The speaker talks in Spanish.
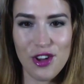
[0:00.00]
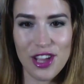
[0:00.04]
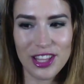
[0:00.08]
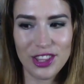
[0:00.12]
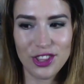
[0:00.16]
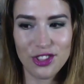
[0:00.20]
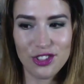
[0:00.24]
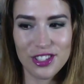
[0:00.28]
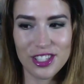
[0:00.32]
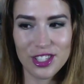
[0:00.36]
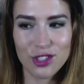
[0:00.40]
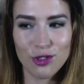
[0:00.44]

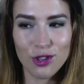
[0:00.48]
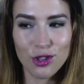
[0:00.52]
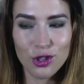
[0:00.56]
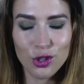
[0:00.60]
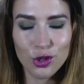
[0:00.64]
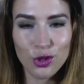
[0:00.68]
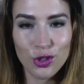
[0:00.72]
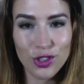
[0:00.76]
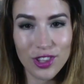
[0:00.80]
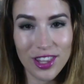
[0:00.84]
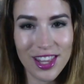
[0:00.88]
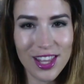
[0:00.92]
Entonces
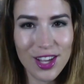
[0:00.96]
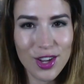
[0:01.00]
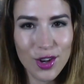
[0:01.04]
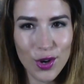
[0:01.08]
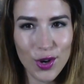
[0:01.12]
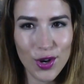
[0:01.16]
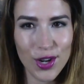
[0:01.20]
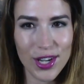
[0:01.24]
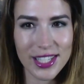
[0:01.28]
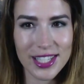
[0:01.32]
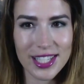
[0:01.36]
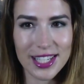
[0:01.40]
cuando tú te
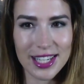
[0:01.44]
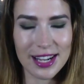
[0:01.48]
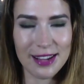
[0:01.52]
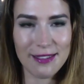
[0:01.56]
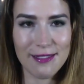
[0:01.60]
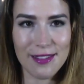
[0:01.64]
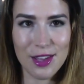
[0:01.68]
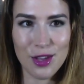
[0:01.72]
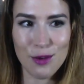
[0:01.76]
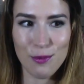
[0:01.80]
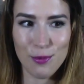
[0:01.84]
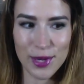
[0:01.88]
decoloras el
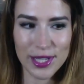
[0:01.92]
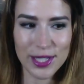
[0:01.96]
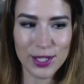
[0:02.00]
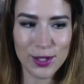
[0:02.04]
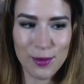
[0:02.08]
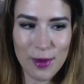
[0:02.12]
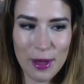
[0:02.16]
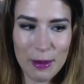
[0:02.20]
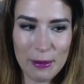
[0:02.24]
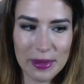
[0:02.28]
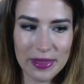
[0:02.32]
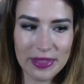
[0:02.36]
cabello, pues
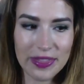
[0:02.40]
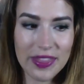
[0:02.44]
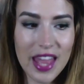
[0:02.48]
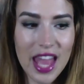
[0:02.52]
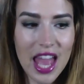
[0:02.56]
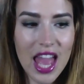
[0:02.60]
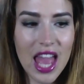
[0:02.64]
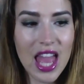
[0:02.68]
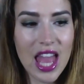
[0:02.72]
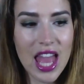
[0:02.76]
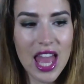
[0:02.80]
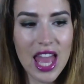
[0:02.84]

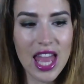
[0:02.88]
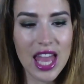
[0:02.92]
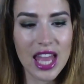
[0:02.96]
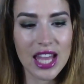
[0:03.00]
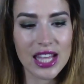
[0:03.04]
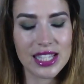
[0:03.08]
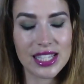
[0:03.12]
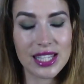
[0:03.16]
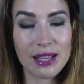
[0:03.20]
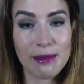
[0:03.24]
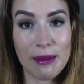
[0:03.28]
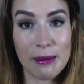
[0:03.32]
obviamente
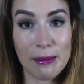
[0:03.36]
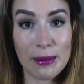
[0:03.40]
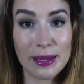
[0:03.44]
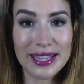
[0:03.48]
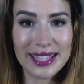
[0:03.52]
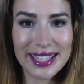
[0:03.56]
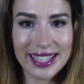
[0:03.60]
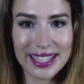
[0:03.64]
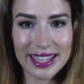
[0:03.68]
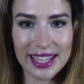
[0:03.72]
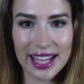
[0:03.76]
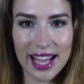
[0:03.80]
se va a
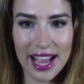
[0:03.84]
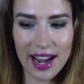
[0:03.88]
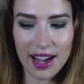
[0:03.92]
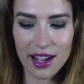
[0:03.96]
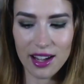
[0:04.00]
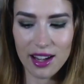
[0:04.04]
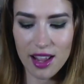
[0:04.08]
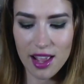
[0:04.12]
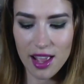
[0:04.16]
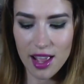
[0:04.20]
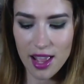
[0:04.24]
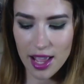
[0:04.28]

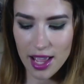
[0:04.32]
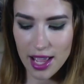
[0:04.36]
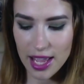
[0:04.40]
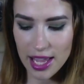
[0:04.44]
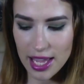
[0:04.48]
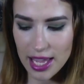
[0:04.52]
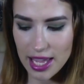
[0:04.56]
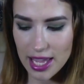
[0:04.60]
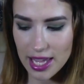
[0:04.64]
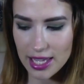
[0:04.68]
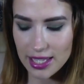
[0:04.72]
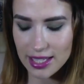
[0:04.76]
maltratar
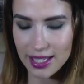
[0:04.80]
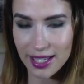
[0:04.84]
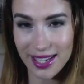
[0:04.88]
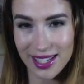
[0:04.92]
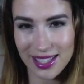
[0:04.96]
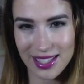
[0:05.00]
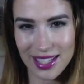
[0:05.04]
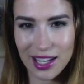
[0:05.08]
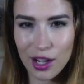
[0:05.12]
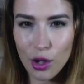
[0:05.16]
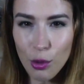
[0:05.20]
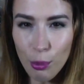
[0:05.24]
y se
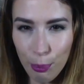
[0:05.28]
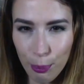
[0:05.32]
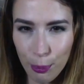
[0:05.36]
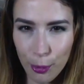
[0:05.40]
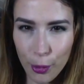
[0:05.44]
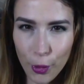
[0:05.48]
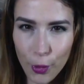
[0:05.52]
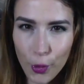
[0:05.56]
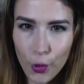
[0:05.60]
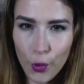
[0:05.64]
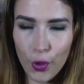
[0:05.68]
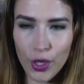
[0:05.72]
reseca un
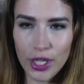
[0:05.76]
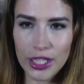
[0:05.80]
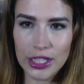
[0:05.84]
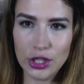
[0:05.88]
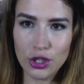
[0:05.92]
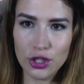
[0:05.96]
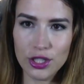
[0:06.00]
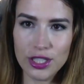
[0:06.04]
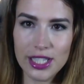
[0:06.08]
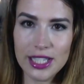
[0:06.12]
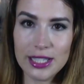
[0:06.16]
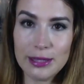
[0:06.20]
poco.
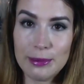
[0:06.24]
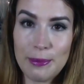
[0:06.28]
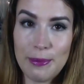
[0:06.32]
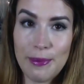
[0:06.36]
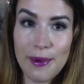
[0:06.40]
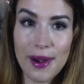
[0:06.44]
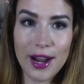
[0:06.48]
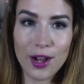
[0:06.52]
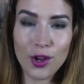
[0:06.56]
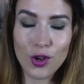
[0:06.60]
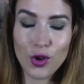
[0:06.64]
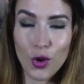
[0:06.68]
Entonces
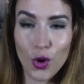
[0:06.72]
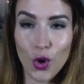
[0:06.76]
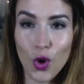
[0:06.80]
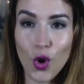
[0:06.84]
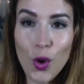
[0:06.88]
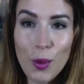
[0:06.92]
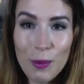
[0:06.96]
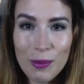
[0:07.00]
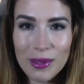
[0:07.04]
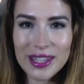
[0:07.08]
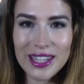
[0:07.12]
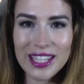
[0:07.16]
para
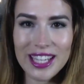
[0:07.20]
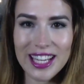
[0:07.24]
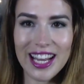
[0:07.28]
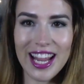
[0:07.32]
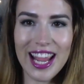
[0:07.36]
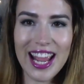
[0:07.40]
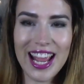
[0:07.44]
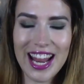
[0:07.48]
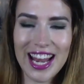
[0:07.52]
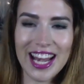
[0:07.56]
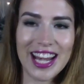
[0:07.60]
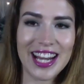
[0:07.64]
combatir
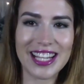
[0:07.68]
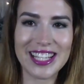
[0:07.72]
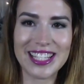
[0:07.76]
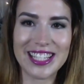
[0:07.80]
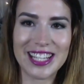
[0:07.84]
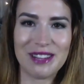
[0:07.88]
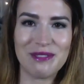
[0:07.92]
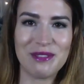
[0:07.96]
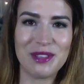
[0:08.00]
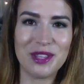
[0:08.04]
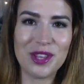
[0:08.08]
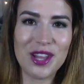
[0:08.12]
el
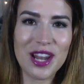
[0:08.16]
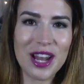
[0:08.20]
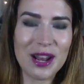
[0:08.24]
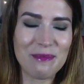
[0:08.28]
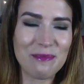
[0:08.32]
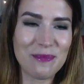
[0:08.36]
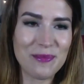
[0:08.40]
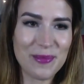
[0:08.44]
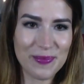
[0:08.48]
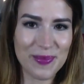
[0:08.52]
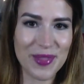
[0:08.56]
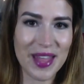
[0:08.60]
resecamiento
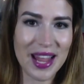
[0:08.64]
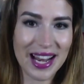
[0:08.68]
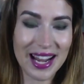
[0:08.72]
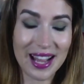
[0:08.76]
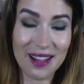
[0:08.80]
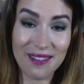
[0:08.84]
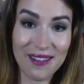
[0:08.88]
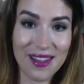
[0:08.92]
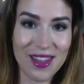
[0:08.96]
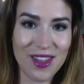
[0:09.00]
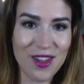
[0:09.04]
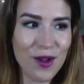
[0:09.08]
del
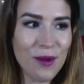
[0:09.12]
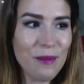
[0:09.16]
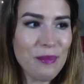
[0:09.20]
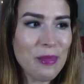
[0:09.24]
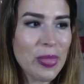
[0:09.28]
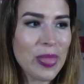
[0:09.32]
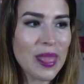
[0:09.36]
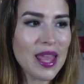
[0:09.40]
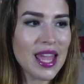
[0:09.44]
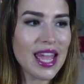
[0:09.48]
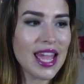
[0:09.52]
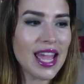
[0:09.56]
cabello,
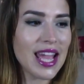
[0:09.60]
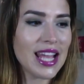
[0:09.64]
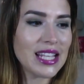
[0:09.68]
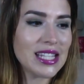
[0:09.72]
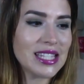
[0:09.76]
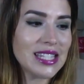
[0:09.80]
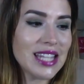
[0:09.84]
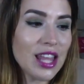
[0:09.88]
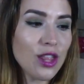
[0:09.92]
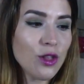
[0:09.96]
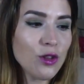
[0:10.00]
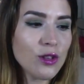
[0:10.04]
he
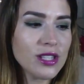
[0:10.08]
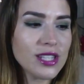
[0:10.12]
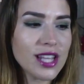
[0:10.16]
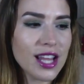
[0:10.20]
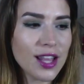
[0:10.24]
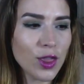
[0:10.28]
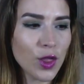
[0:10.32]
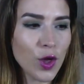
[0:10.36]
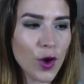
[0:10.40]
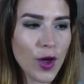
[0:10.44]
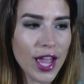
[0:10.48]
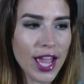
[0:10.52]
estado
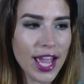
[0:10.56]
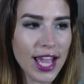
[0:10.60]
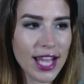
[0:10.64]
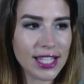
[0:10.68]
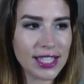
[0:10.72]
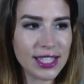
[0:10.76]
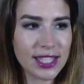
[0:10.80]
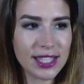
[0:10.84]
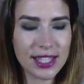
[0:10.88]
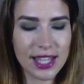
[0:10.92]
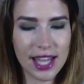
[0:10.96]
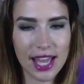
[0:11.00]
usando
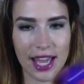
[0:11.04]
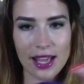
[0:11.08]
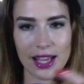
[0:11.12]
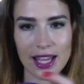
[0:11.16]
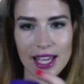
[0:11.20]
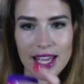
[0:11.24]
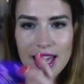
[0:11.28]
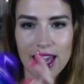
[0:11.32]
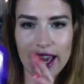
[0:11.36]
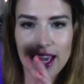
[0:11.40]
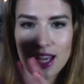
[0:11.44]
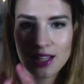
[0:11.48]
este
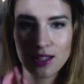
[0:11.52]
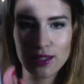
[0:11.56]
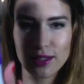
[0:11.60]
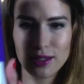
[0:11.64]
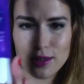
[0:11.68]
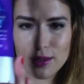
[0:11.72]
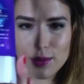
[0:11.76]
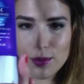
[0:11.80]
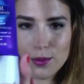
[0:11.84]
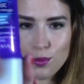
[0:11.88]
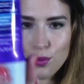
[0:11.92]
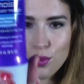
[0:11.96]
que
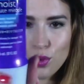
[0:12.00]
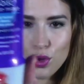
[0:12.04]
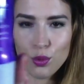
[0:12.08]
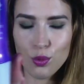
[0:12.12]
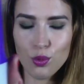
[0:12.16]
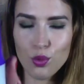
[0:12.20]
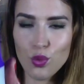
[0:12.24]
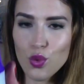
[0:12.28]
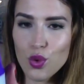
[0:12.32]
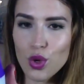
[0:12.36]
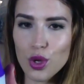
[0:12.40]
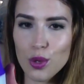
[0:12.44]
es muy,
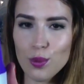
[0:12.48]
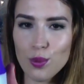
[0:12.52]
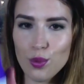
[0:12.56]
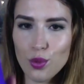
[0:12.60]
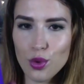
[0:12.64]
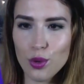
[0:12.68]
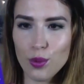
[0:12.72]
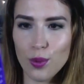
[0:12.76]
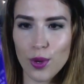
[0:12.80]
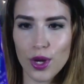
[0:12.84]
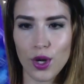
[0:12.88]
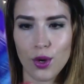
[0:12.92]
muy,
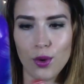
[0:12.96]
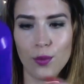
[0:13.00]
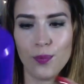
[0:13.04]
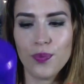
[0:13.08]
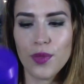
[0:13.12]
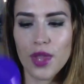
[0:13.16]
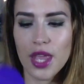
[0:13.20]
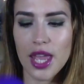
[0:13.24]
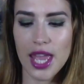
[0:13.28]
muy bueno.